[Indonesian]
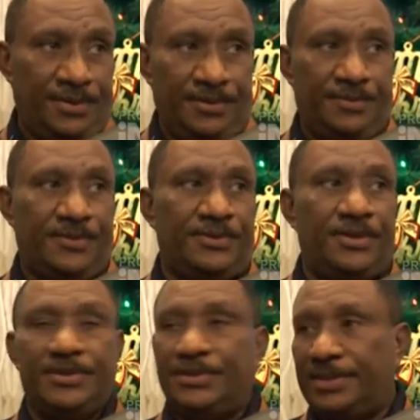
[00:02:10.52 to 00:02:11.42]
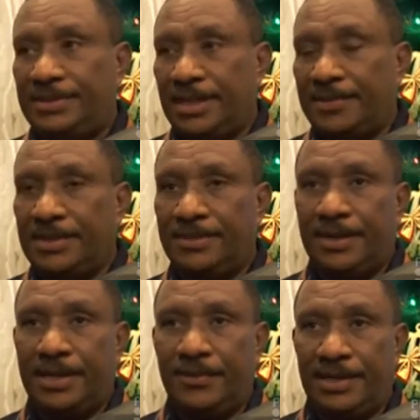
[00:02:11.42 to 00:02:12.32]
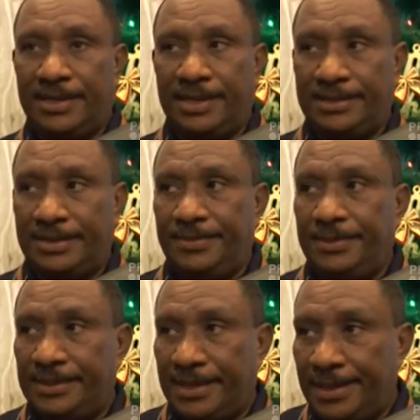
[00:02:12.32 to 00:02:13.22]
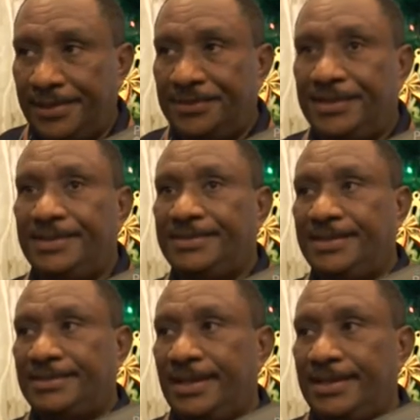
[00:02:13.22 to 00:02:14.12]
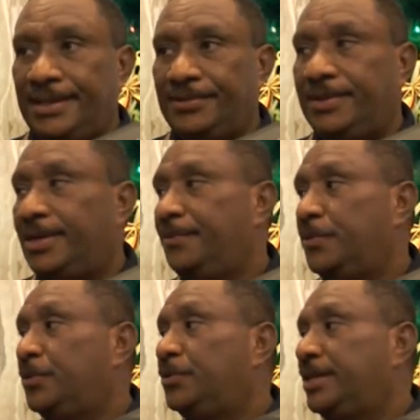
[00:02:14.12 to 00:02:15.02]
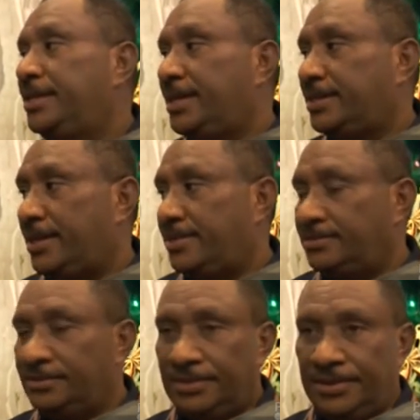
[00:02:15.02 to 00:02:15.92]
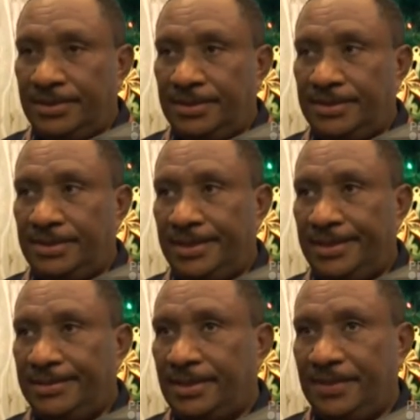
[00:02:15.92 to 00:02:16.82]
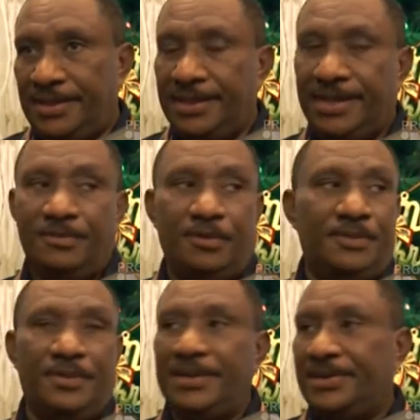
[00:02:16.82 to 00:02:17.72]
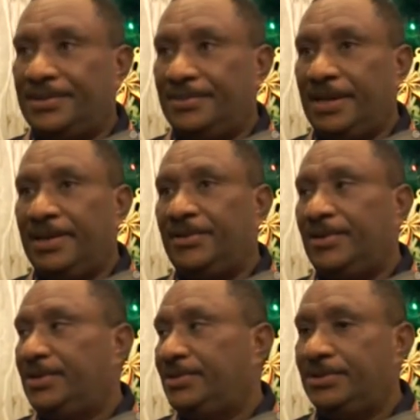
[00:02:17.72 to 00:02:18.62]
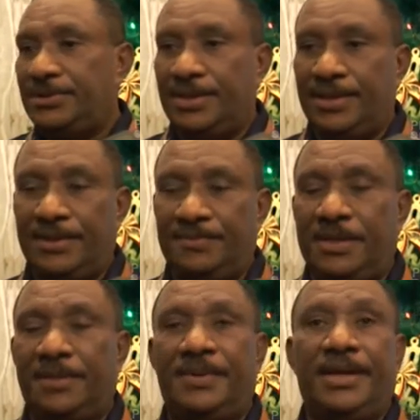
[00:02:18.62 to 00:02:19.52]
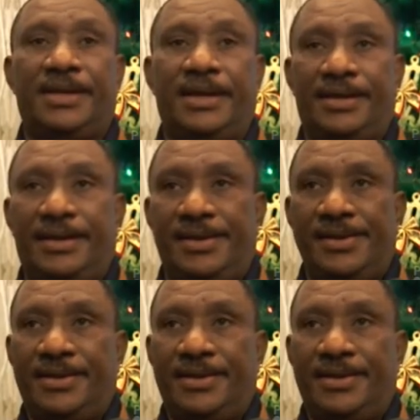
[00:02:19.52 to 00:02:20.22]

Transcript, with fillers: Kominfo itu yang ditetapkan sebagai wali data. Sementara dinas-dinas lainnya itu adalah produsen data. Jadi tapi ini kan belum dimengerti baik oleh eh, pihak-pihak uh, yang ada.